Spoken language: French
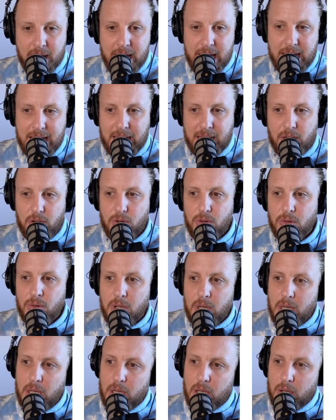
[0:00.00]
et que
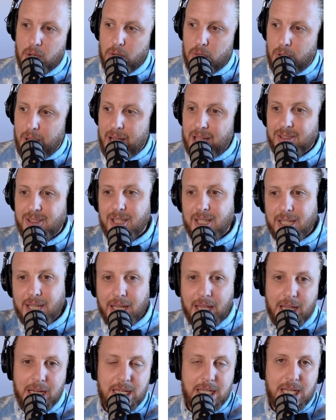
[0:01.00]
euh,
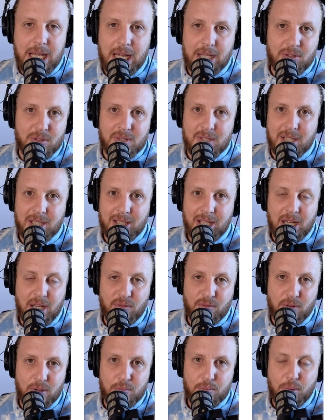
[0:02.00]
intégrer l'IA dans un
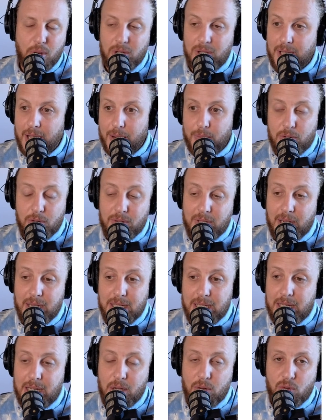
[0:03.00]
téléphone portable tel
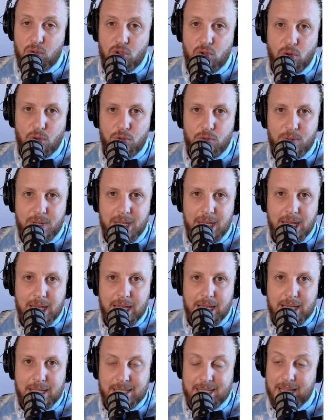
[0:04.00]
qu'il est aujourd'hui,
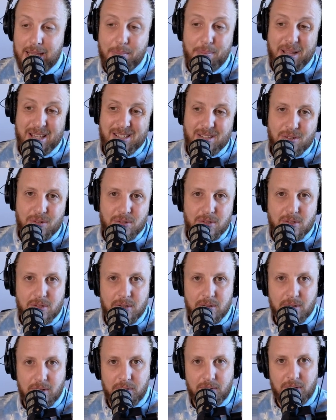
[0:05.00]
ça n'a pas de
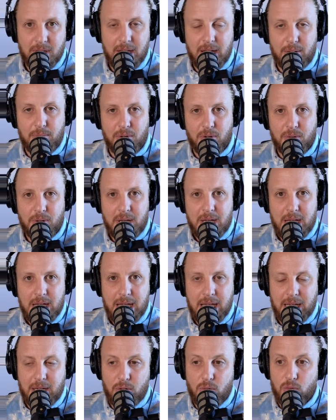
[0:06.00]
sens finalement,
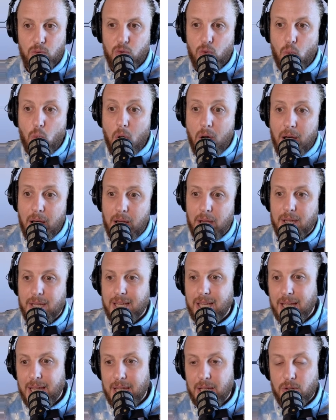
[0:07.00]
et qu'on doit
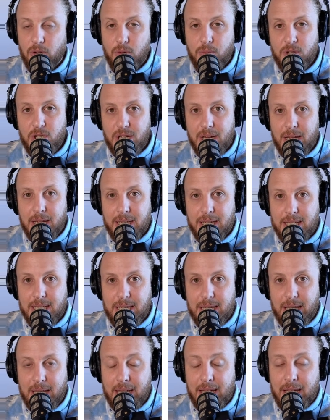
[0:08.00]
créer un objet
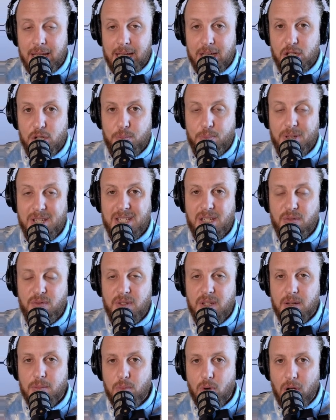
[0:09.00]
qui est
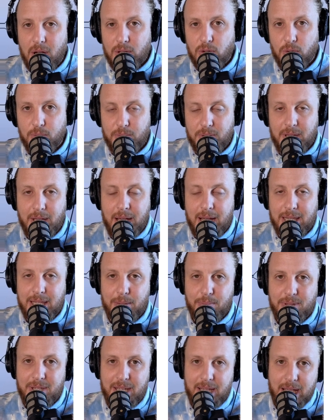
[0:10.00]
spécifiquement adopté,
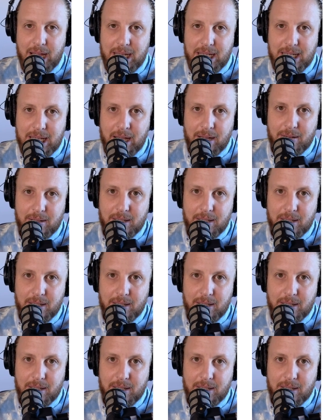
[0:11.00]
adapté à l'IA.